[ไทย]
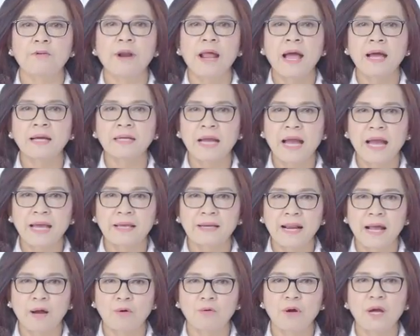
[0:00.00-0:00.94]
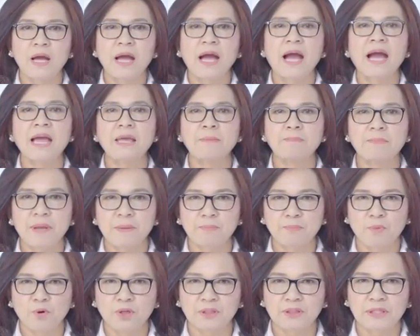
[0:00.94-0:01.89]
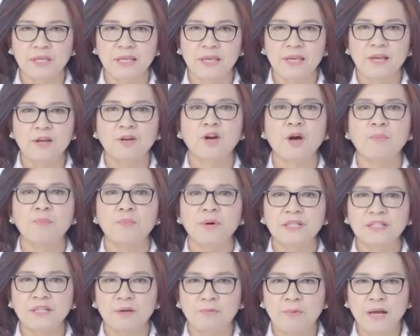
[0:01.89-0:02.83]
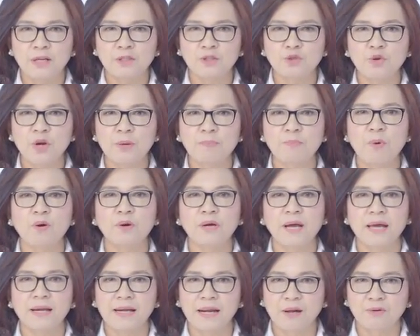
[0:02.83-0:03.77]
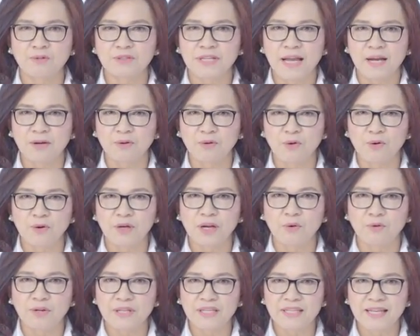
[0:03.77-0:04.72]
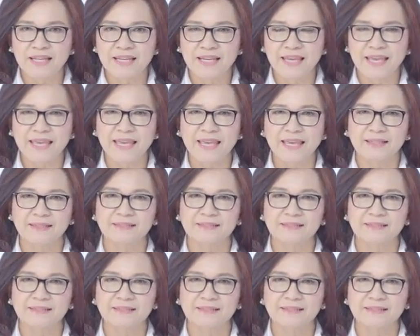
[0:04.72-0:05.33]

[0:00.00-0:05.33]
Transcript: ร่างกายเราให้เป็นปกติ ก็เหมือนกับว่าช่วยป้องกันเราจากโรคเหล่านี้นั่นเอง